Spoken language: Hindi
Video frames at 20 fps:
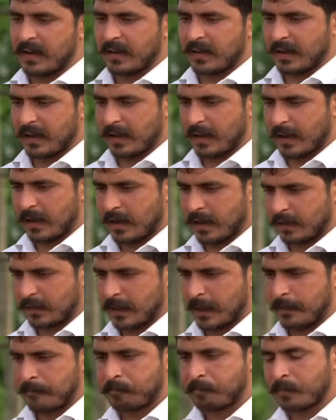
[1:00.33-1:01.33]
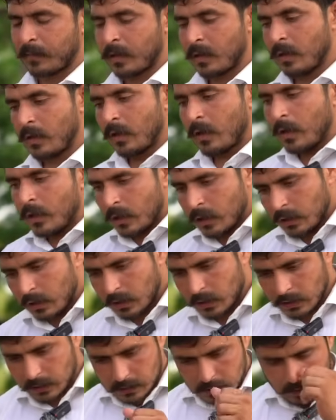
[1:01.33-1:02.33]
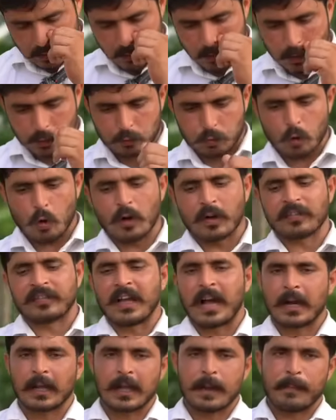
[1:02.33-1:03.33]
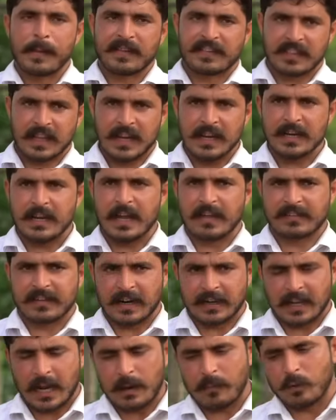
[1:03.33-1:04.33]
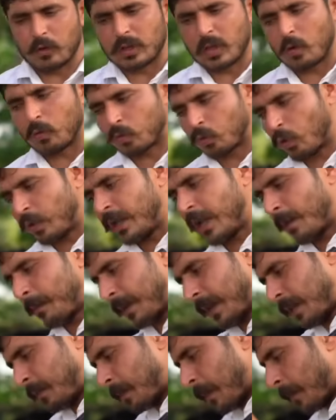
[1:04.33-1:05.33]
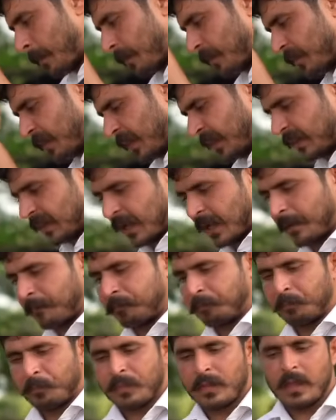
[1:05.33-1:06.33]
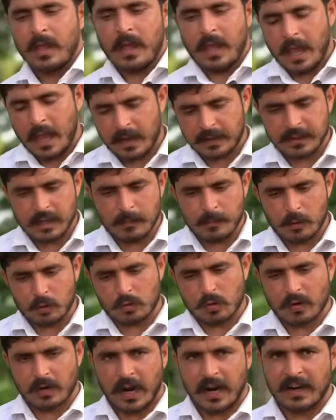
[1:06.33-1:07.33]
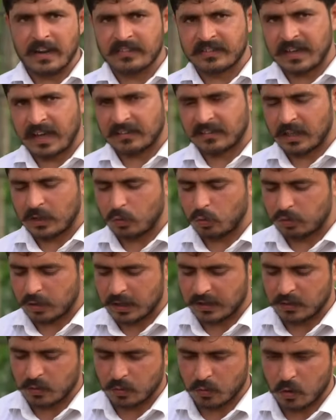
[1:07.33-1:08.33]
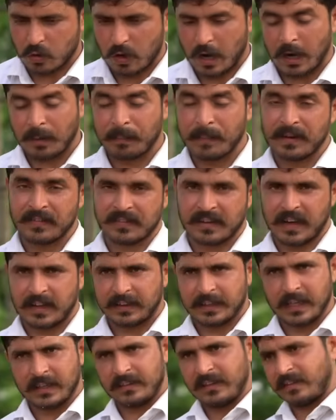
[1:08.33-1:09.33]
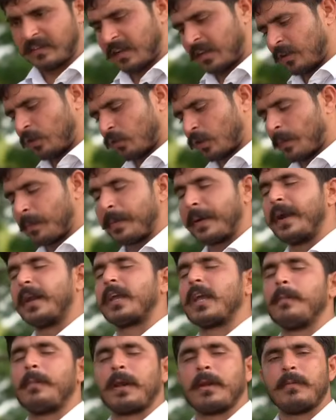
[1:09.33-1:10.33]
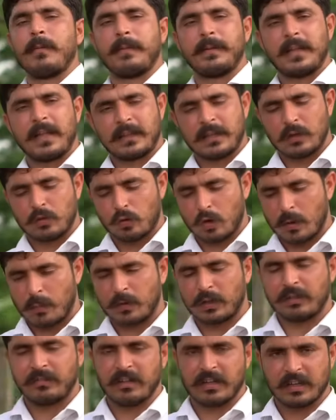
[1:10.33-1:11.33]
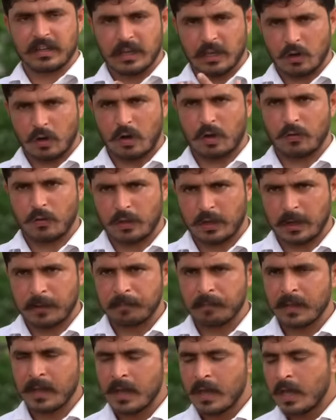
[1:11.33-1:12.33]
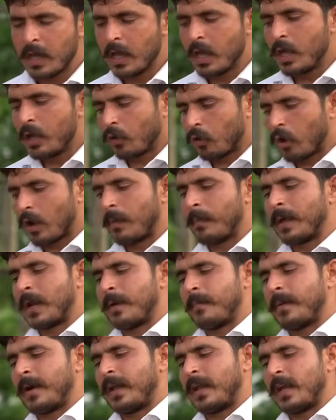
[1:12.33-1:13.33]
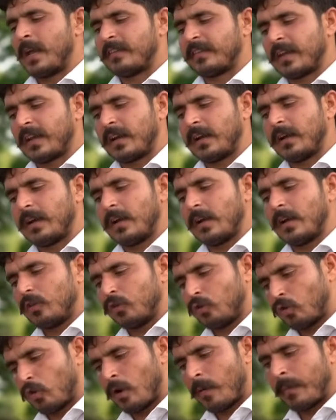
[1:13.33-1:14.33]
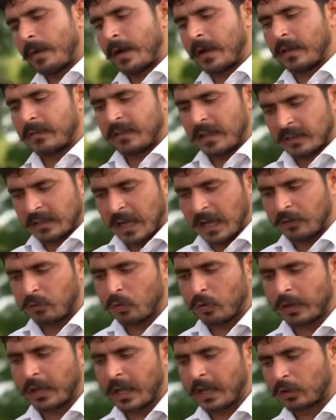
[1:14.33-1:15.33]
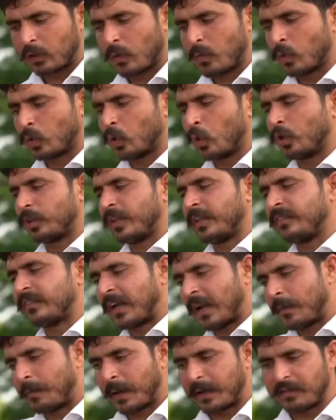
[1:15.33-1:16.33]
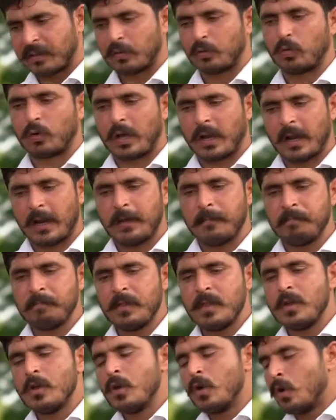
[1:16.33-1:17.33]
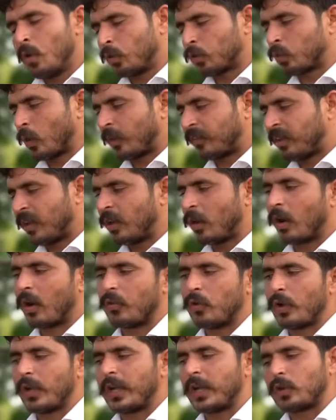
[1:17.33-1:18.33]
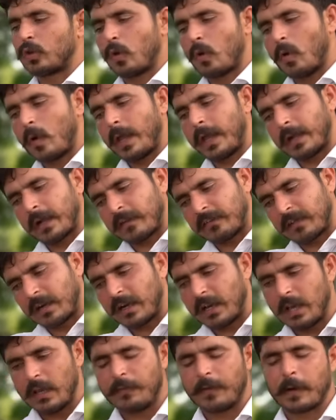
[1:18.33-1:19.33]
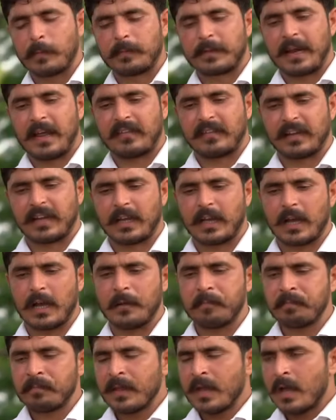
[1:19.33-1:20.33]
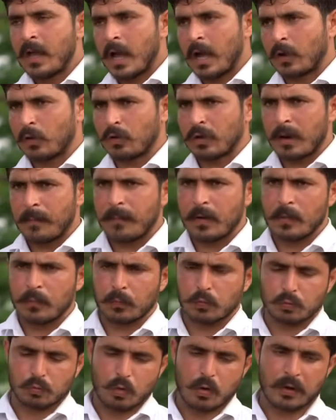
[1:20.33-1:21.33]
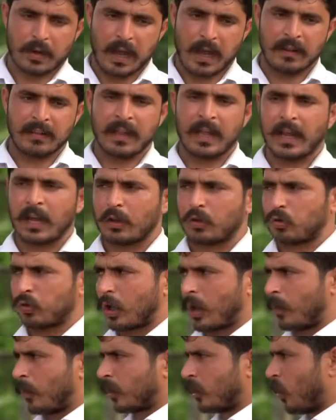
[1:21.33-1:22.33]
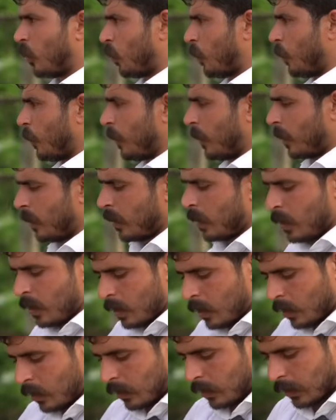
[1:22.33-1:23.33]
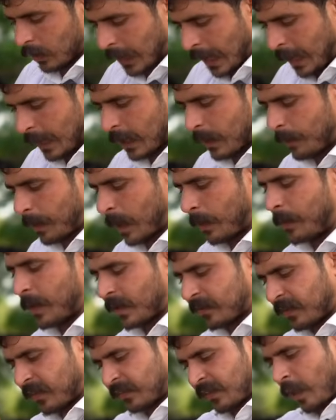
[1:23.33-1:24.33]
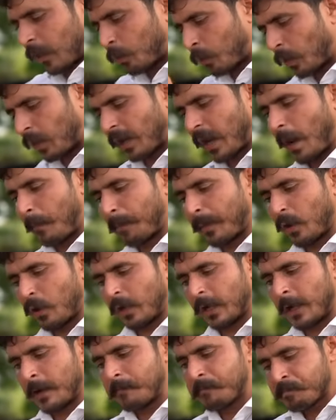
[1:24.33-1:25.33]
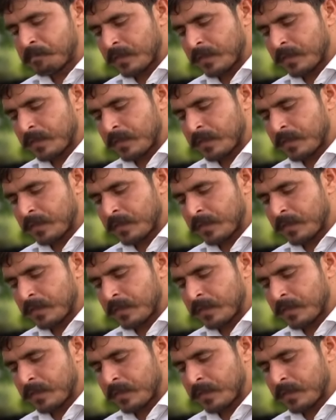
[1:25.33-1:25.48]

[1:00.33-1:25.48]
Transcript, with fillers: रेट रहता है और जो किसान के पास थ्री डेज़ का टाइम होता है उसको ही हम एनिमल देते हैं एक दिन में उनको गाइडेंस करते हैं दूसरे दिन उनको खान पीन सिखाते हैं तीसरे दिन उनके ब्रीड के बारे में बताते हैं थोड़ा बहुत जिनकी नॉलेज हो जाए क्योंकि मेरा मानना है सर जो हमारे साथ आज जुड़ गया तो वो दो तीन साल हमारे साथ जुड़ा रहे उसको अच्छी नॉलेज होगी तो एक अच्छा डेयरी फार्म चला सकेगा अगर हम उसको ज्ञान देंगे तो थोड़ा बहुत गाय के बारे में एक सक्सेसफुल राह पे होएगा